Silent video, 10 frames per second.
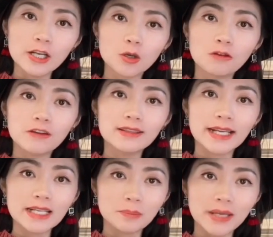容放在
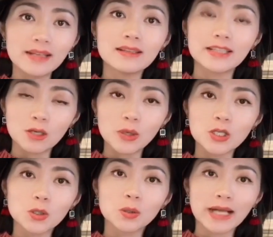影片的结尾
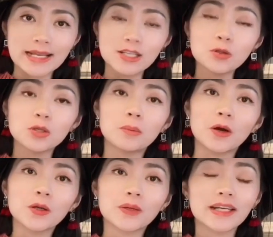处，感兴趣的
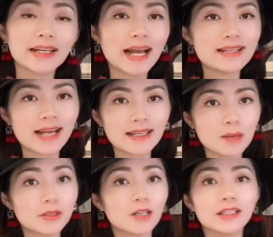朋友可以看一下他
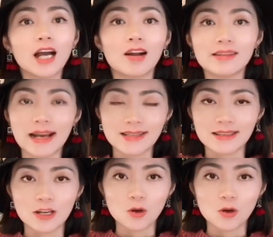们到底考了哪些内